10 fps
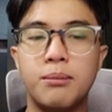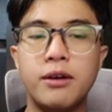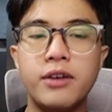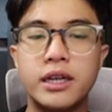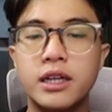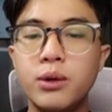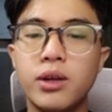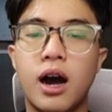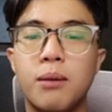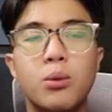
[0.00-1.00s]
bởi vì nếu như
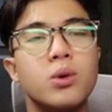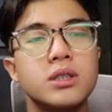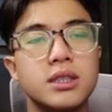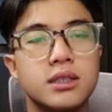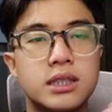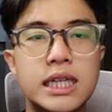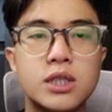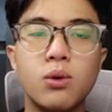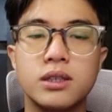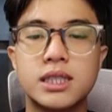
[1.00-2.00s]
họ muốn cái
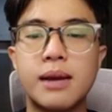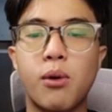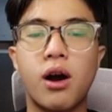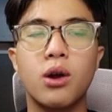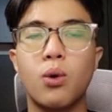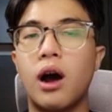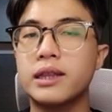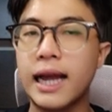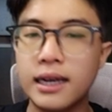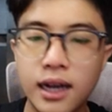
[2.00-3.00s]
số lượng stablecoin của họ
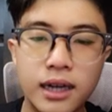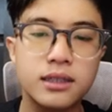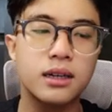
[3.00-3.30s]
tăng lên